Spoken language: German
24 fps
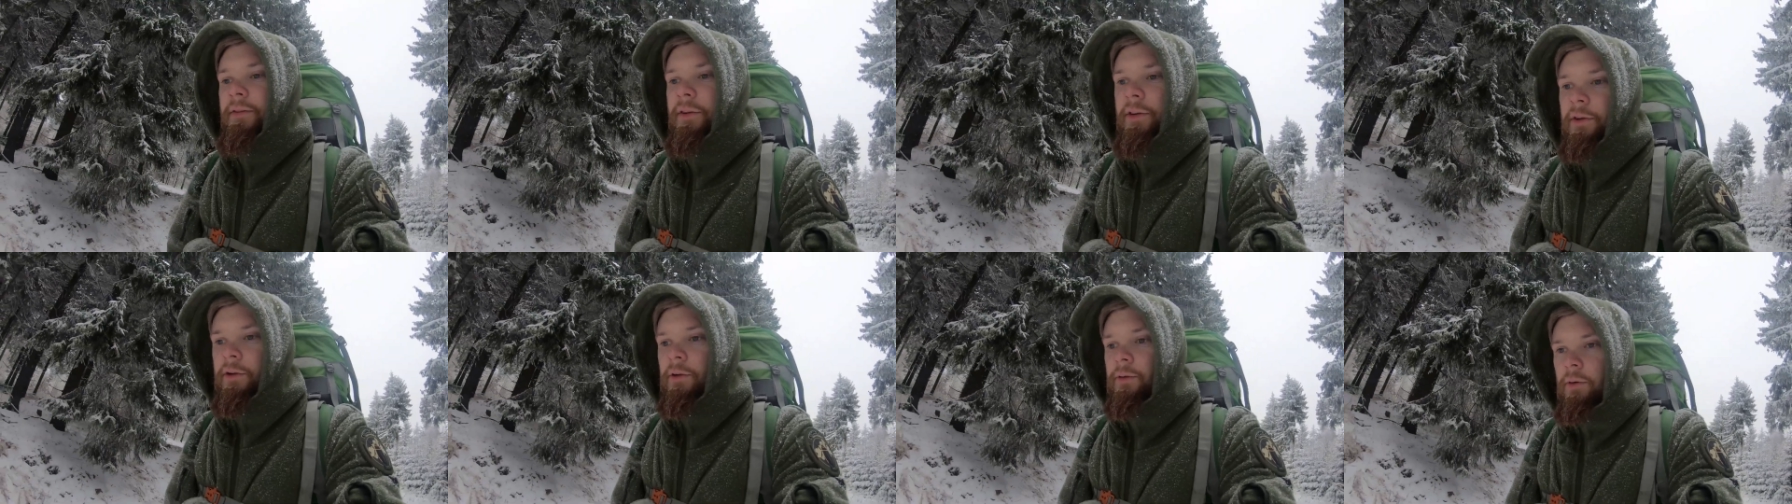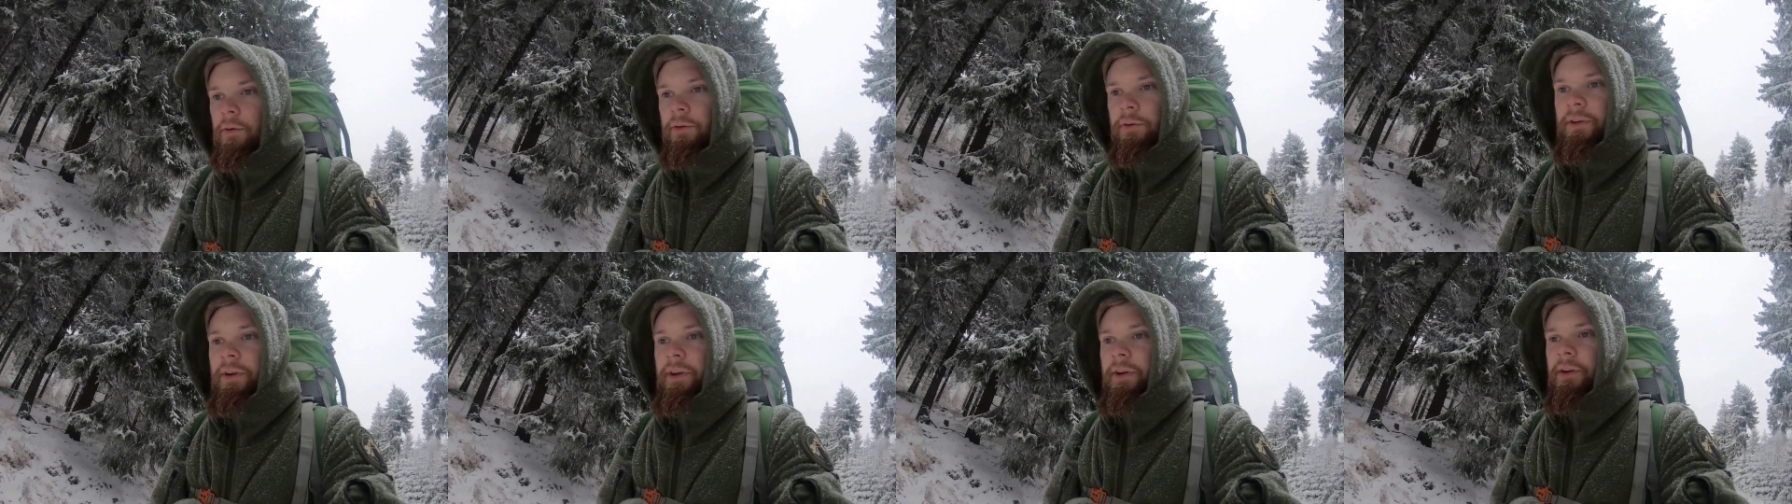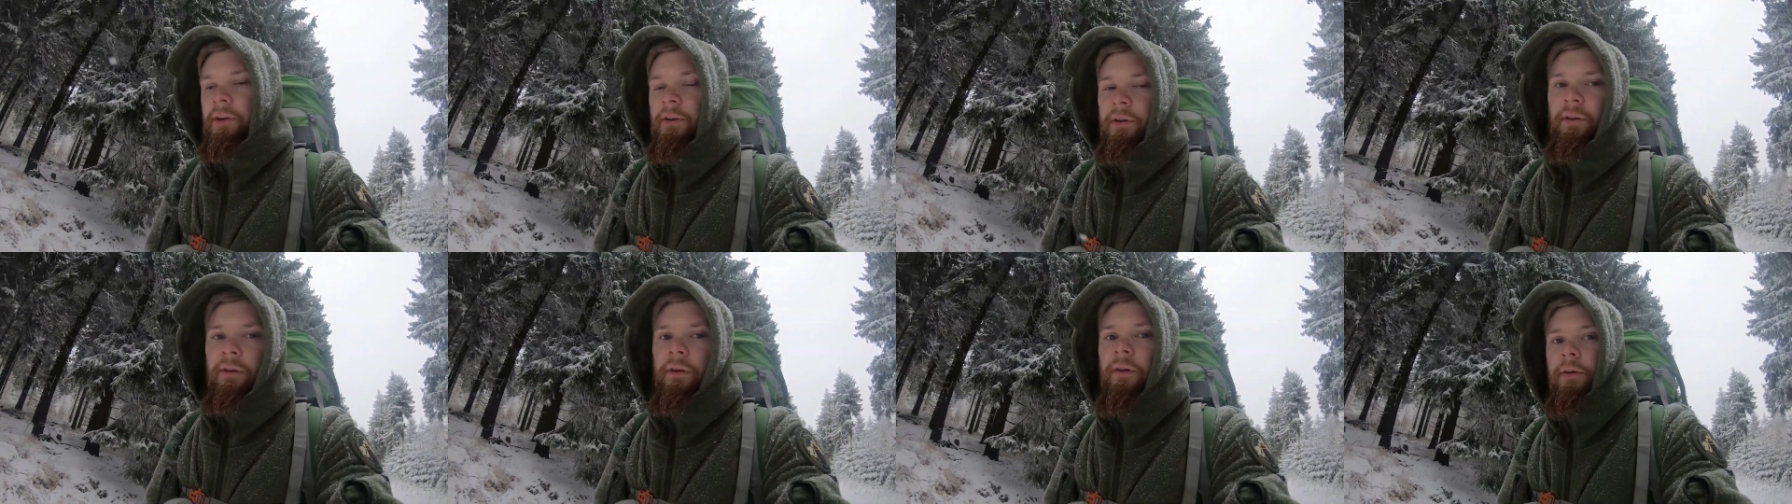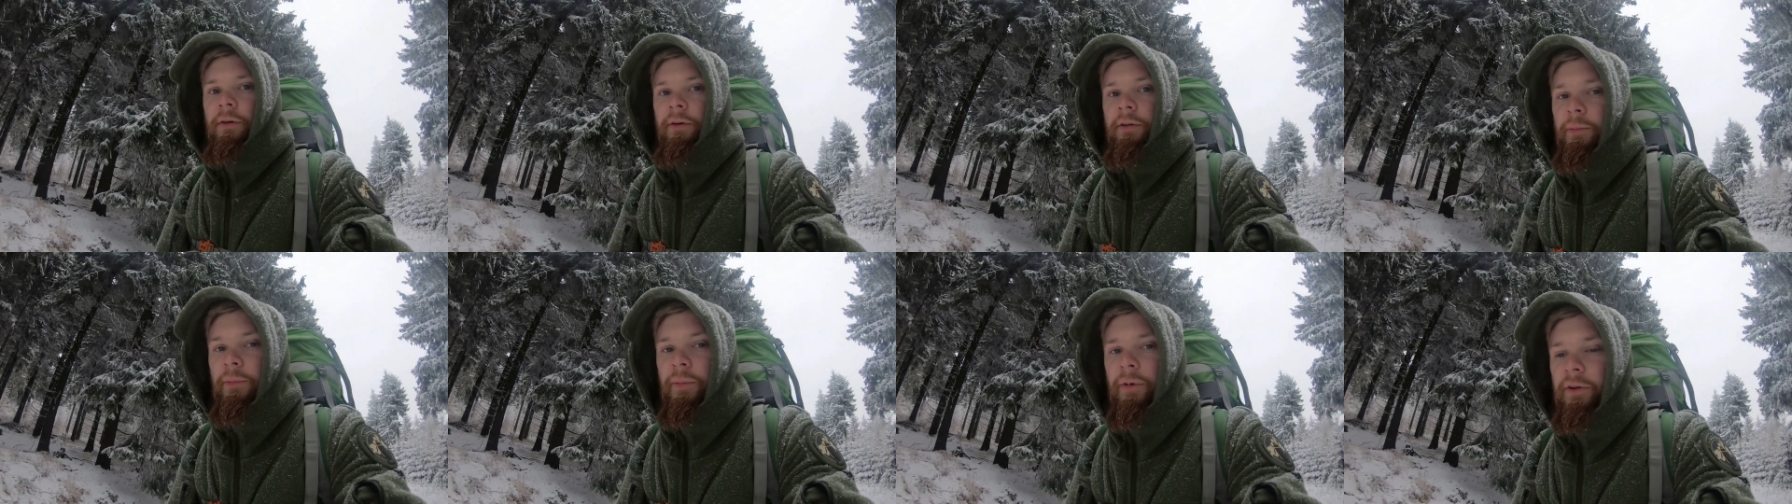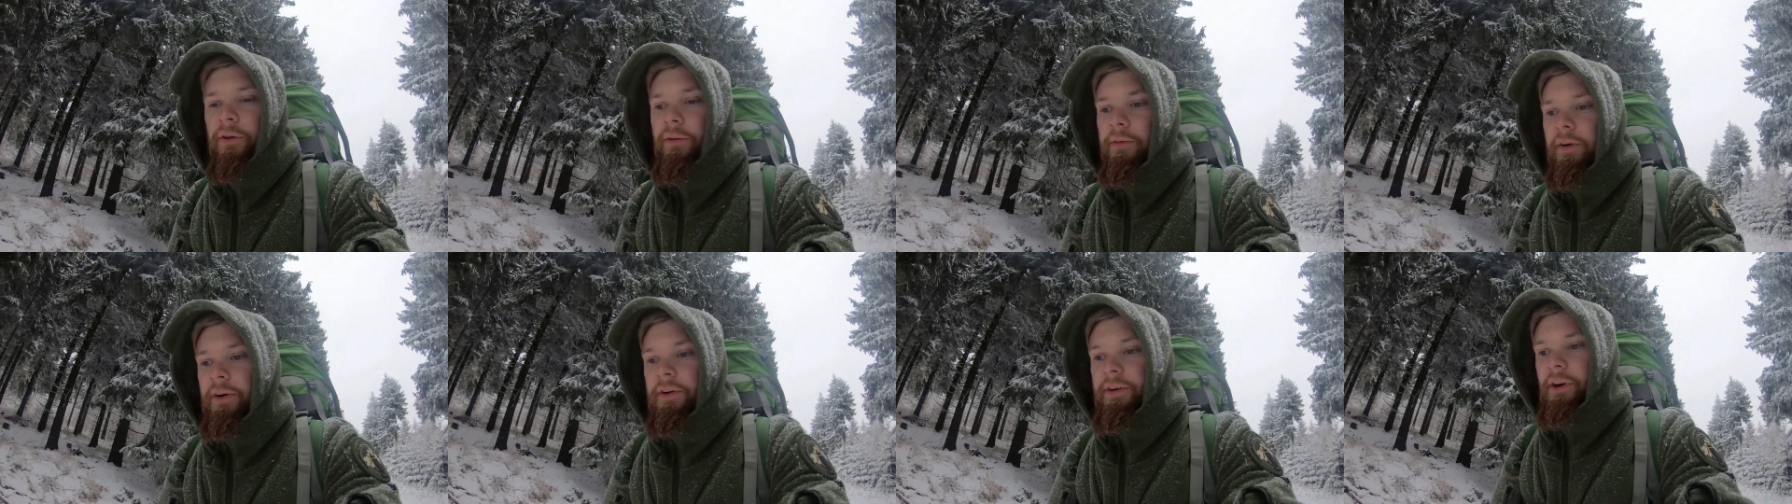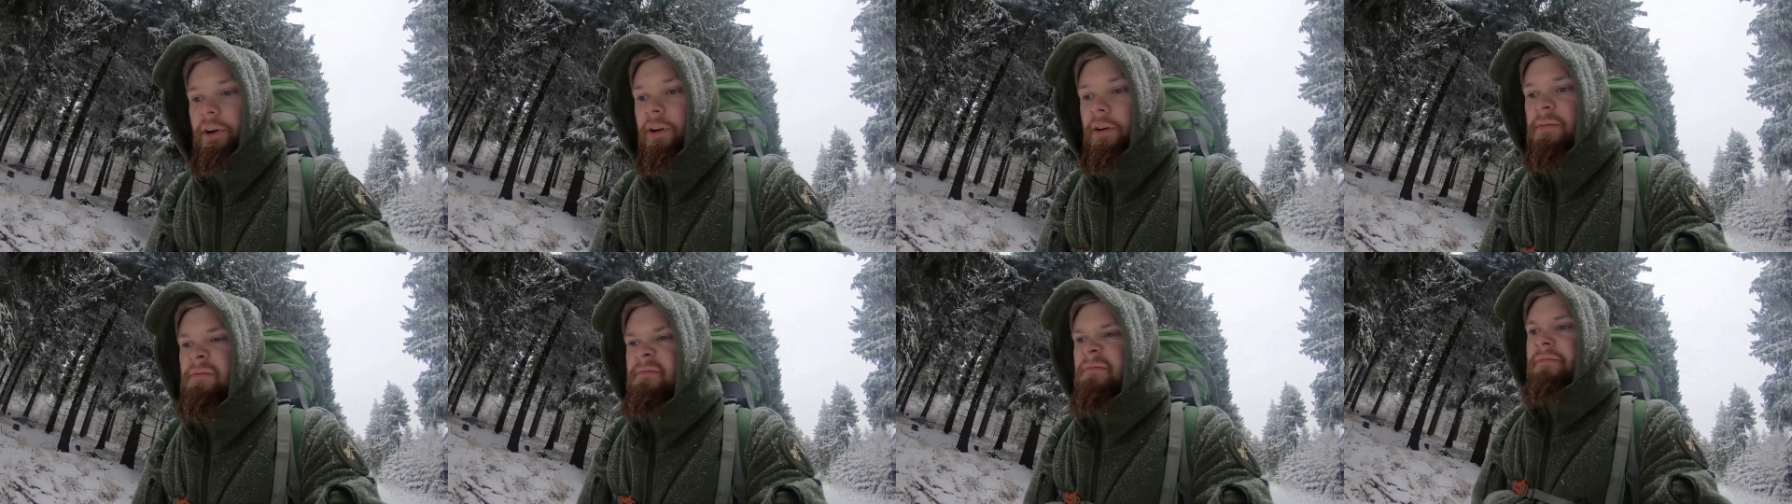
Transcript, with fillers: Video und dann und mal so weiter.